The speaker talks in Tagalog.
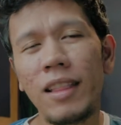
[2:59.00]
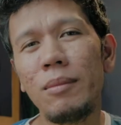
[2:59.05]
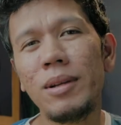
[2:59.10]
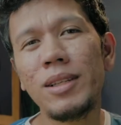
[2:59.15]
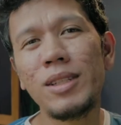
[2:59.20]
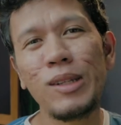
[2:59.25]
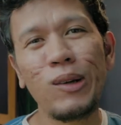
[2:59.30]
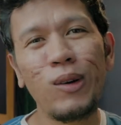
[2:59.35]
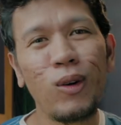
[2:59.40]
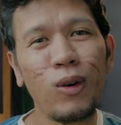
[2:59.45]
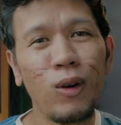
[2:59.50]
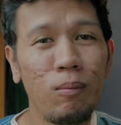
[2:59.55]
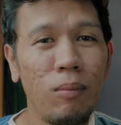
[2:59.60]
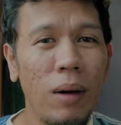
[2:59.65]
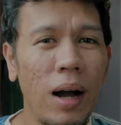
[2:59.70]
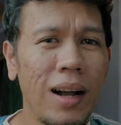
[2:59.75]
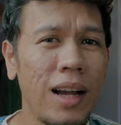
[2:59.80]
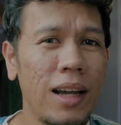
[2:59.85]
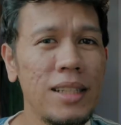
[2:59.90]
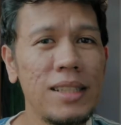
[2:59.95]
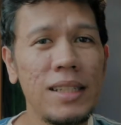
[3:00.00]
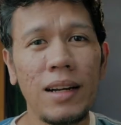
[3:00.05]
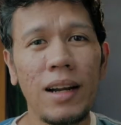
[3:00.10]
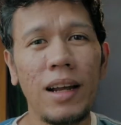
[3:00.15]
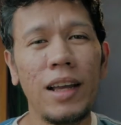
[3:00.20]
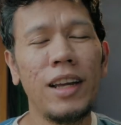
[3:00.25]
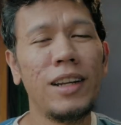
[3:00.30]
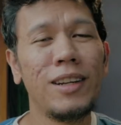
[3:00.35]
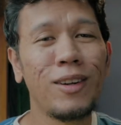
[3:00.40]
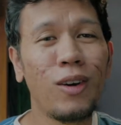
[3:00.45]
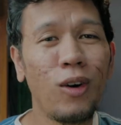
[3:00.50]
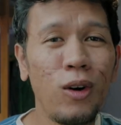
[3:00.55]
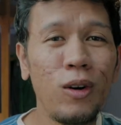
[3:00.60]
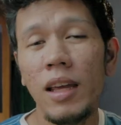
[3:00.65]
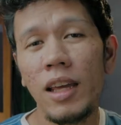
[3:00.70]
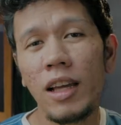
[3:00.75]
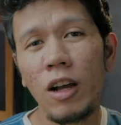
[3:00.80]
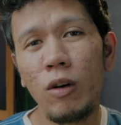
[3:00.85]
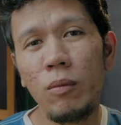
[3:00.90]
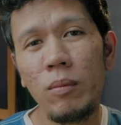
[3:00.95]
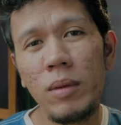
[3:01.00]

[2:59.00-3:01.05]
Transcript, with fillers: naman sigurong bagay sirain kung ikaw